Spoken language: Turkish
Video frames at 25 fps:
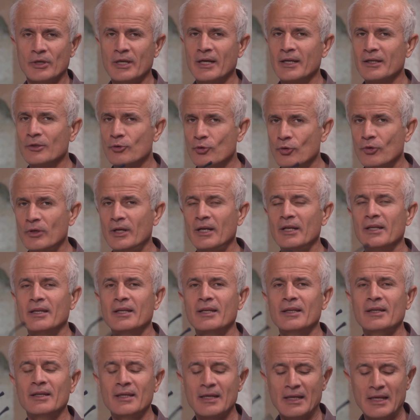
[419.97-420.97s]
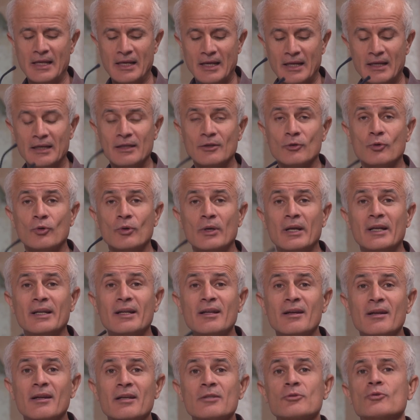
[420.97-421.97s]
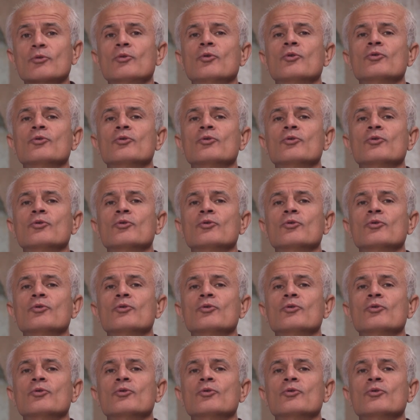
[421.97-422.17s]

Yani köleliği köleliği nasıl